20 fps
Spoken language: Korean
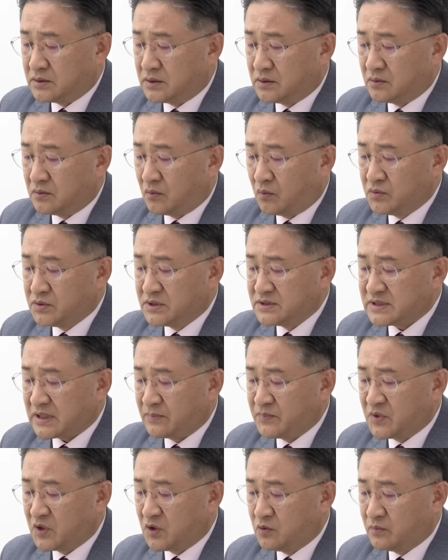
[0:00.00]
5년
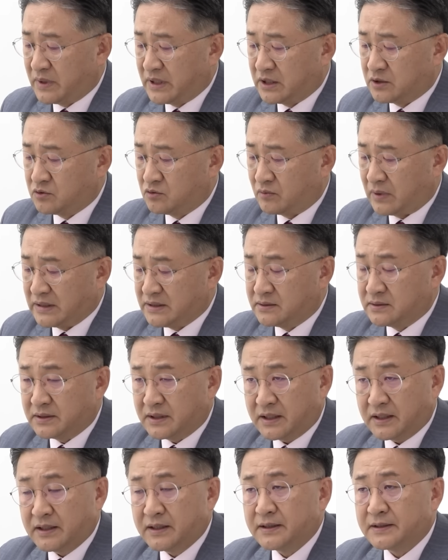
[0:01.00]
3개월 만에
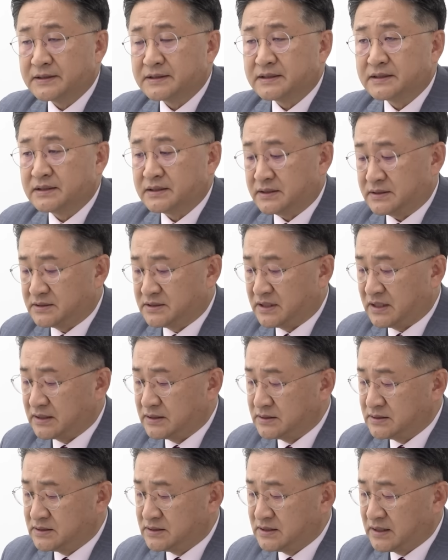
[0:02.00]
들어왔는데
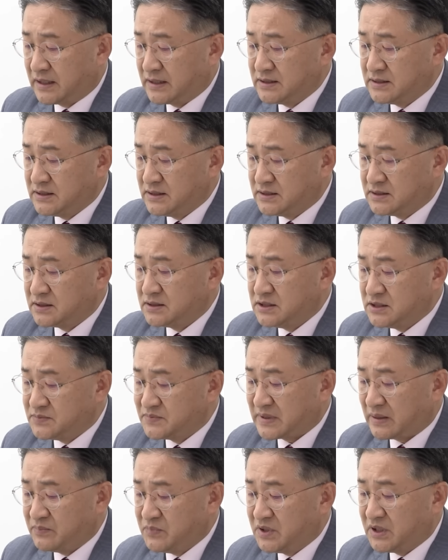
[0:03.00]
지난
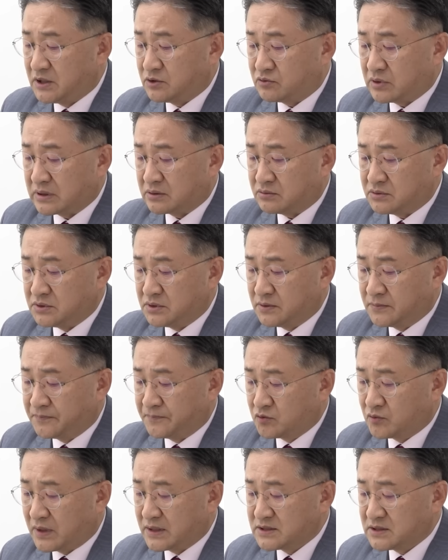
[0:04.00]
2023년에 들어왔군요.
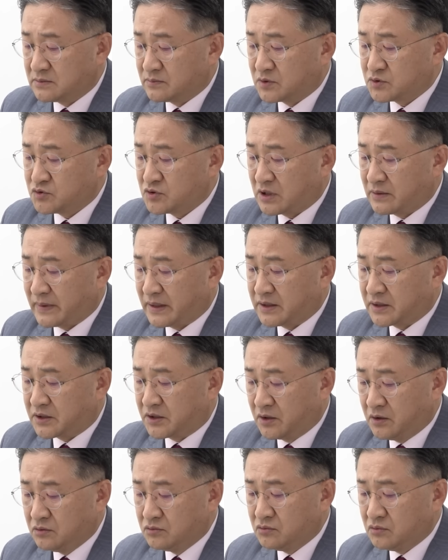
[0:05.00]
들어와서 뭐 수사를 받았는데
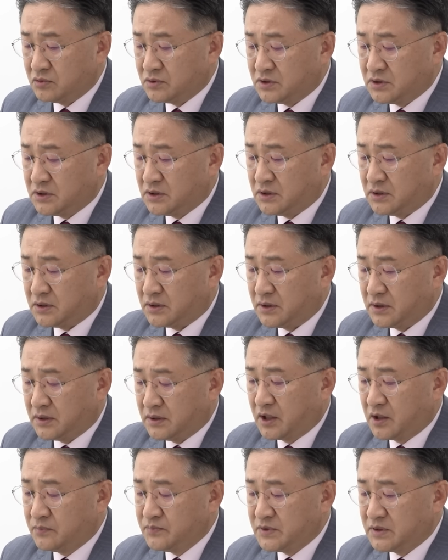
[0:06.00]
결국은 이
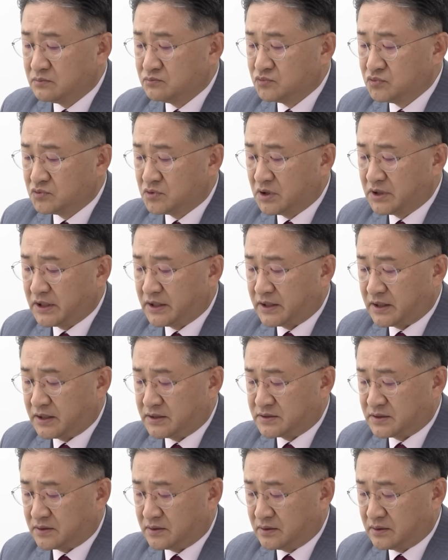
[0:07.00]
계엄령 문건에
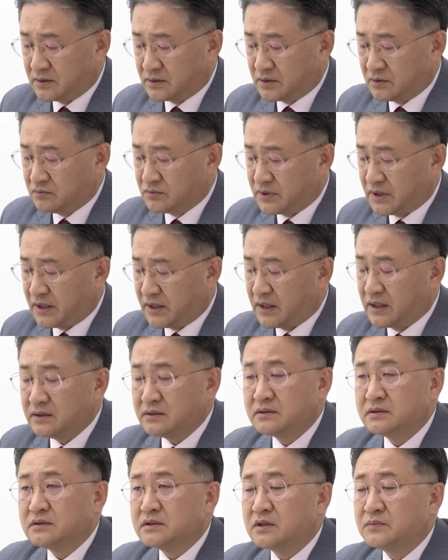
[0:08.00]
대해서 결국
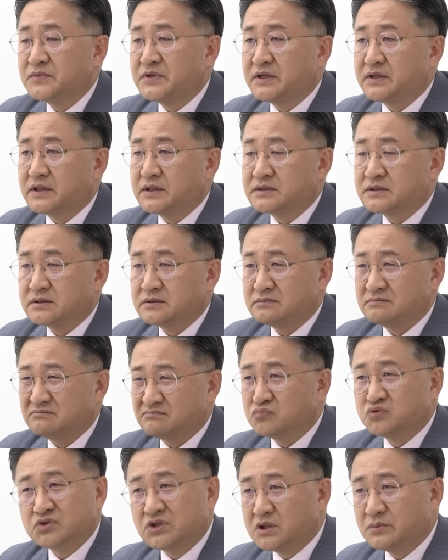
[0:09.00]
내란 혐의에 대해서는
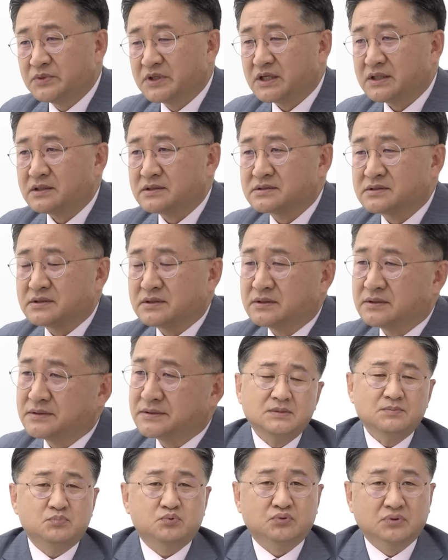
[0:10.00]
무혐의가 됐어요.
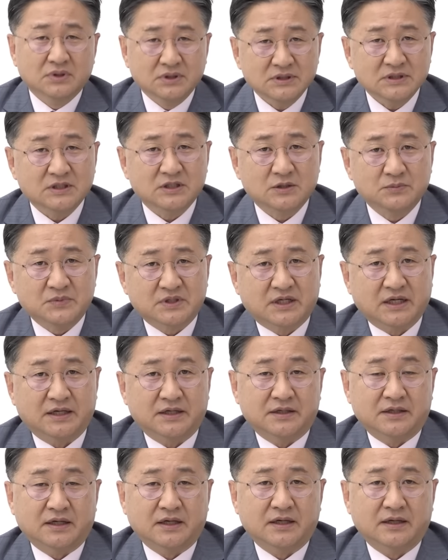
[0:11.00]
이게 무슨 일입니까
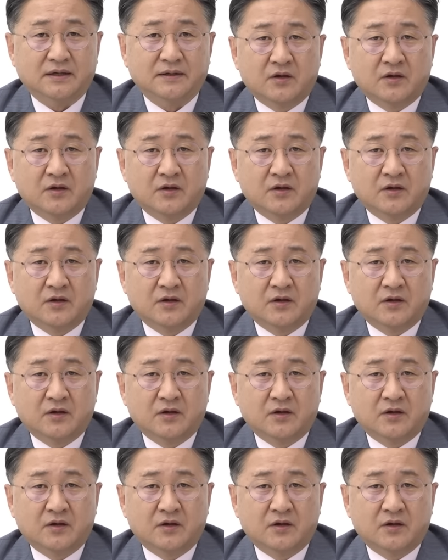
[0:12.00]
이게?